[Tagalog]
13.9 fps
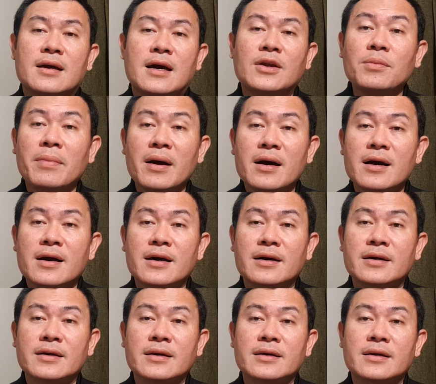Ano ba
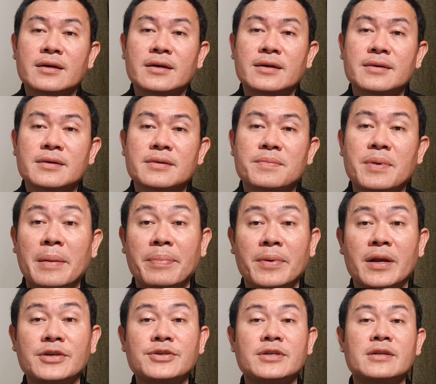ang
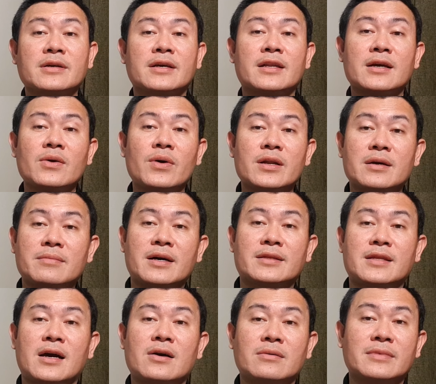preparation ng ginagawa ng mga
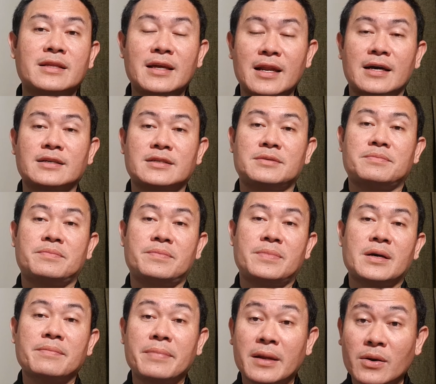tao madalas
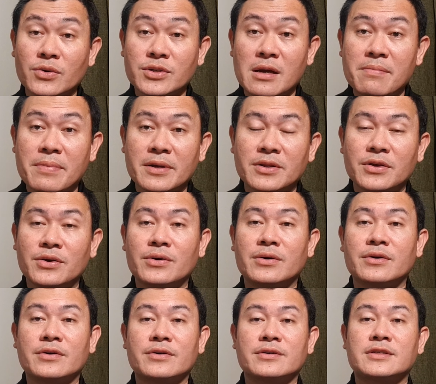pag pinag-usapan
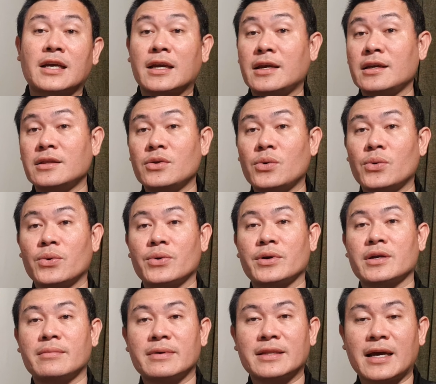yung sakit or
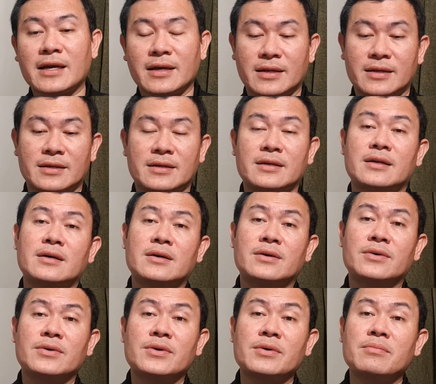kamatayan?
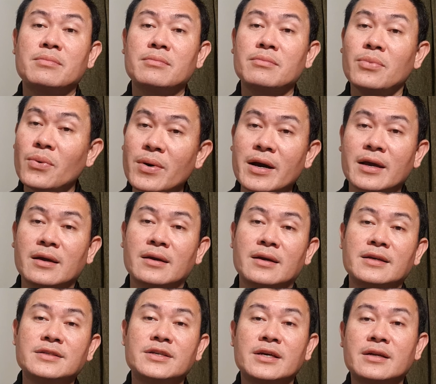or buhay
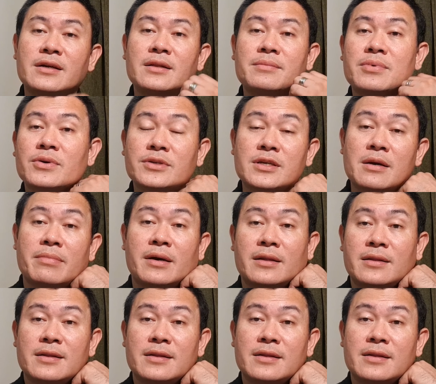in general ang pag-usapan.